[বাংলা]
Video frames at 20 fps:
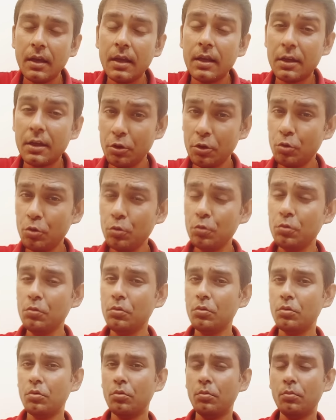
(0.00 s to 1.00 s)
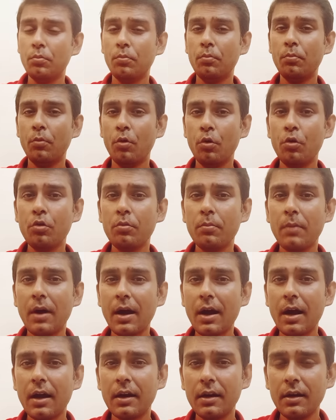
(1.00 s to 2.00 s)
কিন্তু
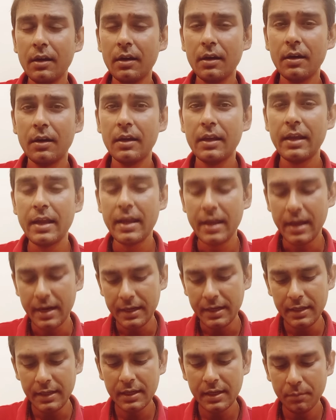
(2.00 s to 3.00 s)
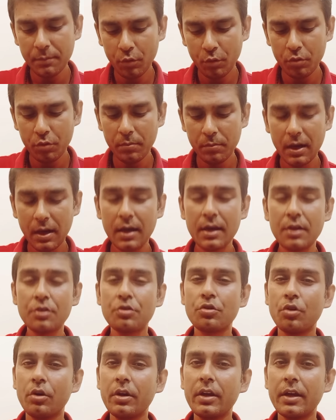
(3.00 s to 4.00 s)
মোহনবাগান এটিকে মোহনবাগানের
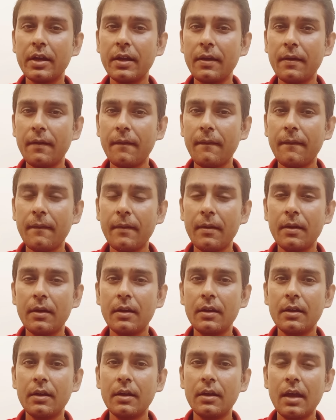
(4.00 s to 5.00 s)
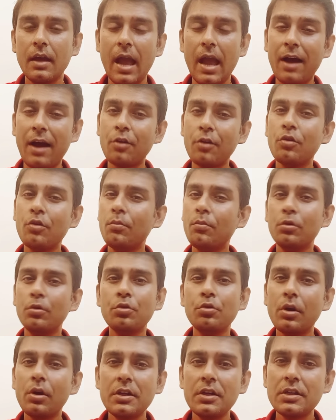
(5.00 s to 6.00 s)
সঙ্গে এগারো নম্বর
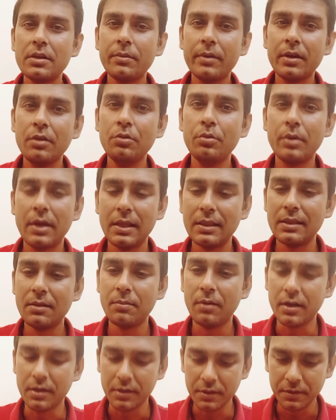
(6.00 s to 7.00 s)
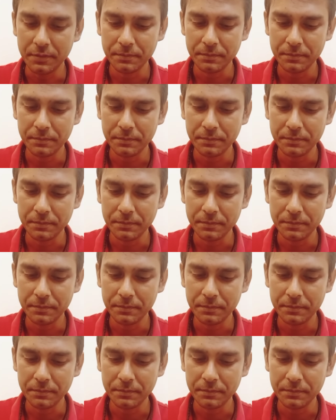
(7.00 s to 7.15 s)
দল হিসেবে কিন্তু খেলতে পারেনি